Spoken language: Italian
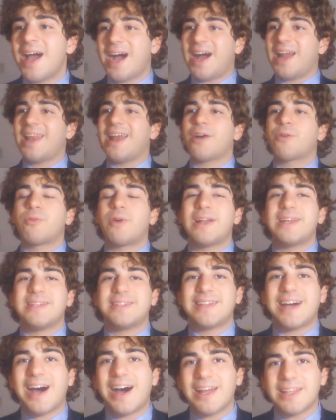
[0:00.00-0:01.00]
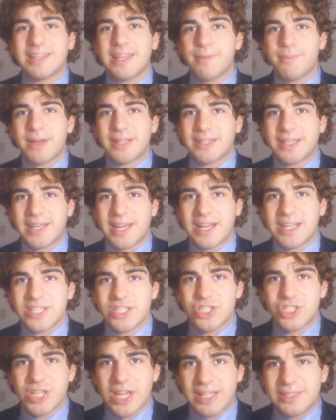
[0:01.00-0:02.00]
alla qualità dei materiali
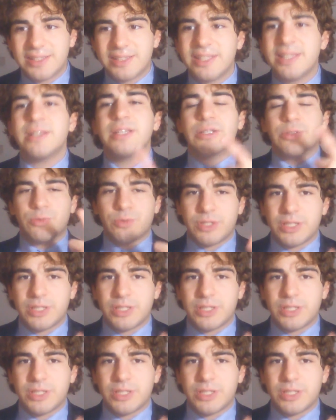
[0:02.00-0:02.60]
scelti,